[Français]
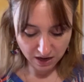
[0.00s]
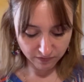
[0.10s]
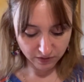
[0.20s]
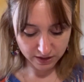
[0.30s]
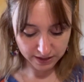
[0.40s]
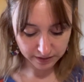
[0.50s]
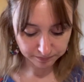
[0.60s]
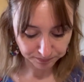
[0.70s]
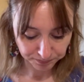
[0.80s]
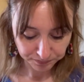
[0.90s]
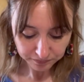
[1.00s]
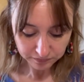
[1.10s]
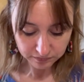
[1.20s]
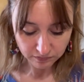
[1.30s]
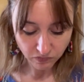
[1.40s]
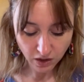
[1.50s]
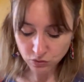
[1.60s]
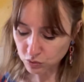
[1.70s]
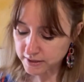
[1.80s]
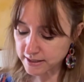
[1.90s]
Voilà.
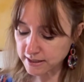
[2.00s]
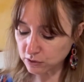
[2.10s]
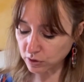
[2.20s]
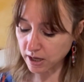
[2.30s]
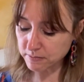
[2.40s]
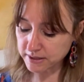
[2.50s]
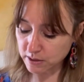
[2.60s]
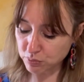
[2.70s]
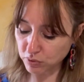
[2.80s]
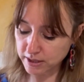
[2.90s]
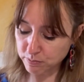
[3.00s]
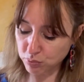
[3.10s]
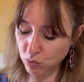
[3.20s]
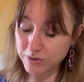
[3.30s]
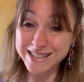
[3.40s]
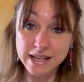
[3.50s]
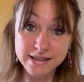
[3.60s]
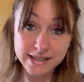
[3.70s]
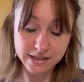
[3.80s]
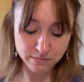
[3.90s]
Donc ça, cette gamme, c'est pour les peaux
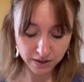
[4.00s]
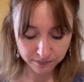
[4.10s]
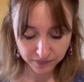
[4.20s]
sensibles.